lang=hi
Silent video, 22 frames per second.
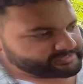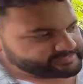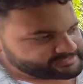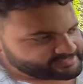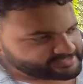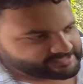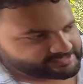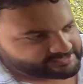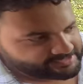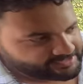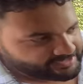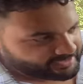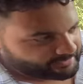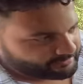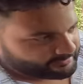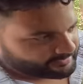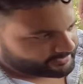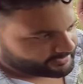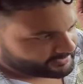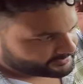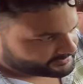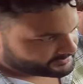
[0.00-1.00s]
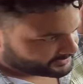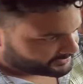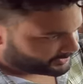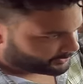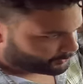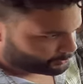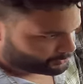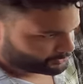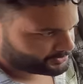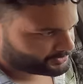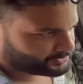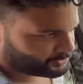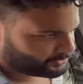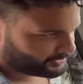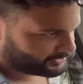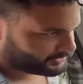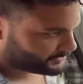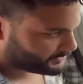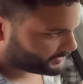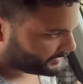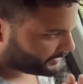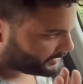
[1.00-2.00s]
ही चेंज किया हमने इसके अंदर कुछ नहीं छोड़ा
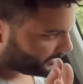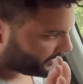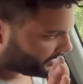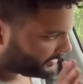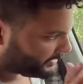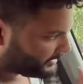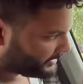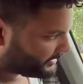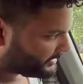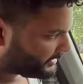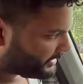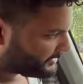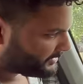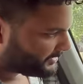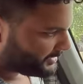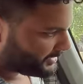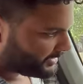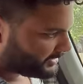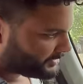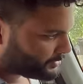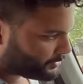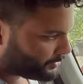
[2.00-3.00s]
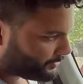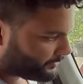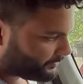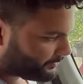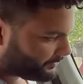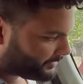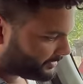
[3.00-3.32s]
अंदर का जो